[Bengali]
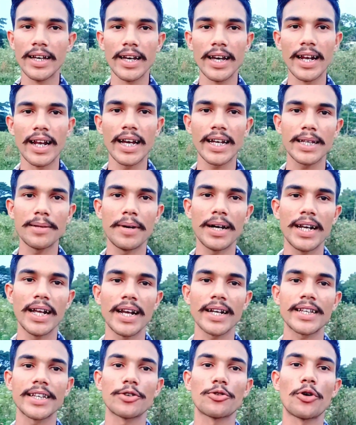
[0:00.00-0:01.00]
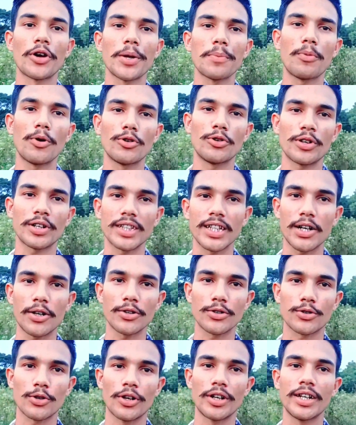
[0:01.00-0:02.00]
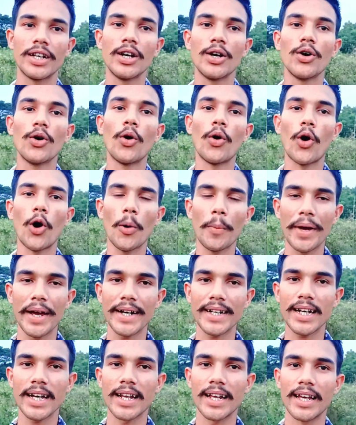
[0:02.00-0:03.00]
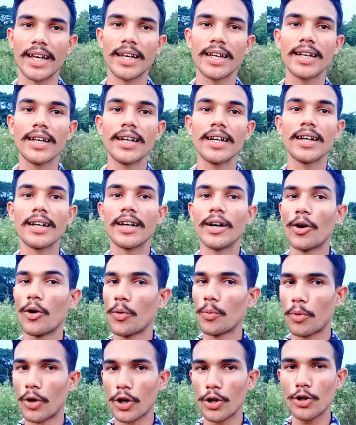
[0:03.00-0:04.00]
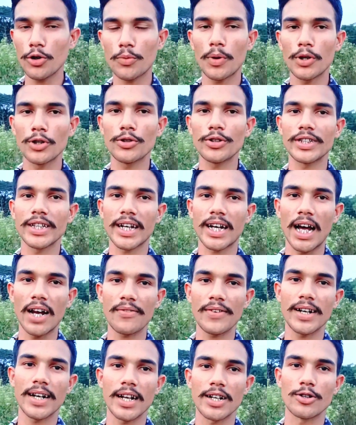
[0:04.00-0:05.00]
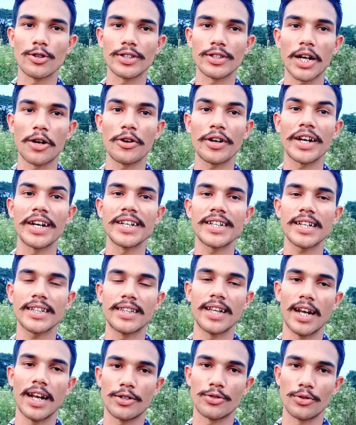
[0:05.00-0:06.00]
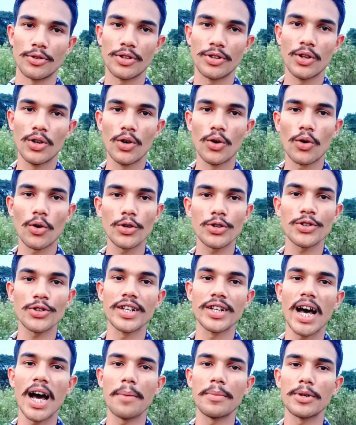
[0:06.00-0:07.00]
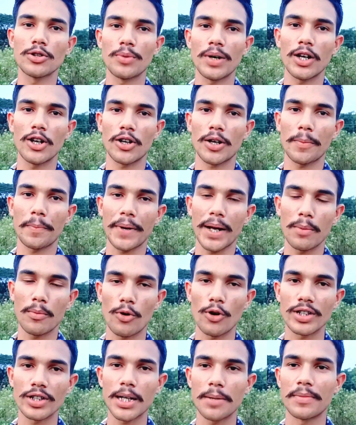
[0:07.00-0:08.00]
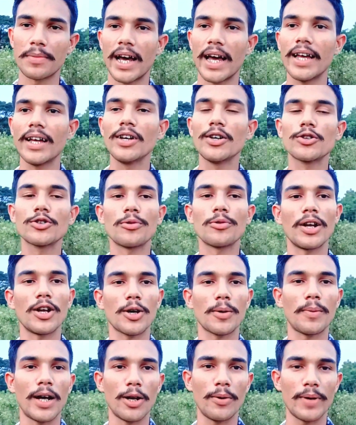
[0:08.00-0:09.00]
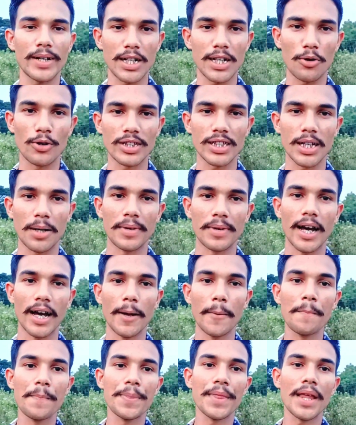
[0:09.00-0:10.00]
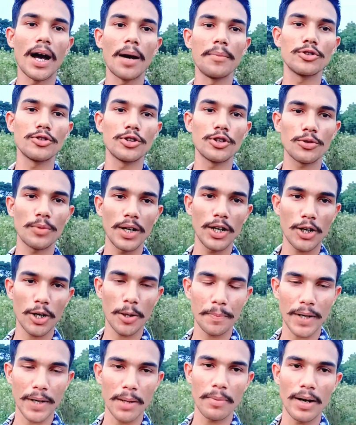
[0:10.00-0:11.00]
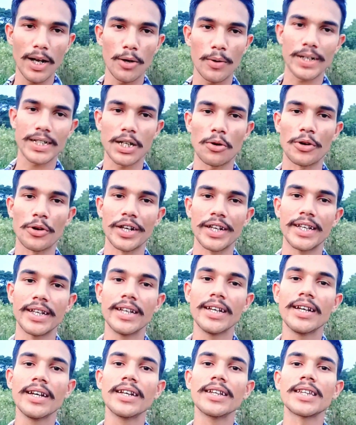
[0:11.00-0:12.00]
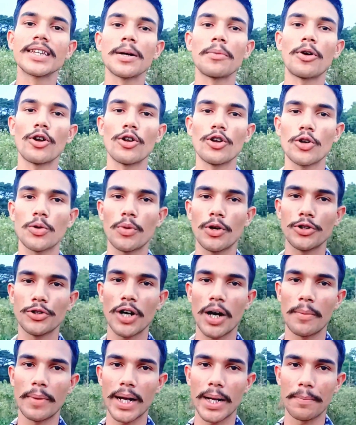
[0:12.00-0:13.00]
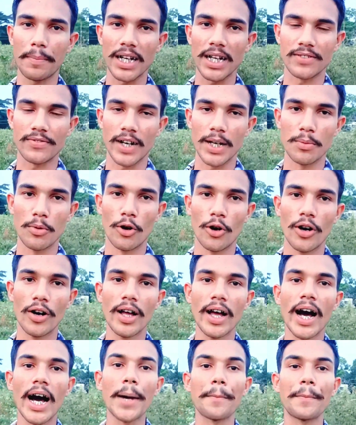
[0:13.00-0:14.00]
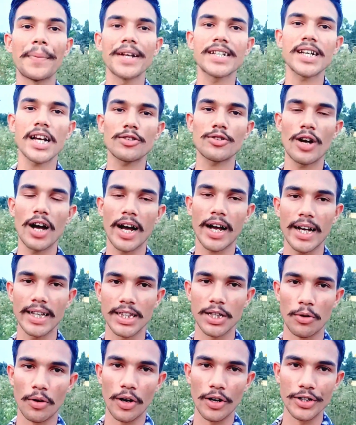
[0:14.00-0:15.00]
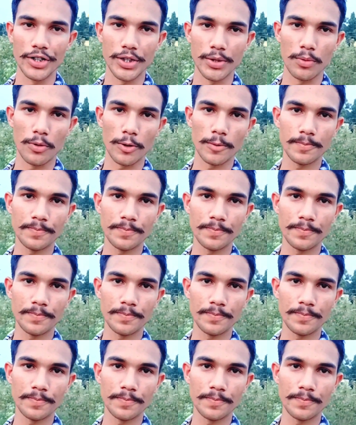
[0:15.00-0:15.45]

এর লাগি মানে আর কি গরিব বন্ধু কিতা করছেন ও মেয়েটারে বড়লোক বন্ধুর যে গার্লফ্রেন্ড আসলো তানোরে নিষেধ দিলাইছেন কইস না আমি তোমার লগে প্রেম করতাম না তোমার লগে ভালোবাসা করতাম না আমি যদি তোমার লোক প্রেম ভালোবাসা করি তে বড়লোক বন্ধু আমার বাদ ভাইব আর বিশ্বাসও আঘাত দেওয়া হয়ে যাব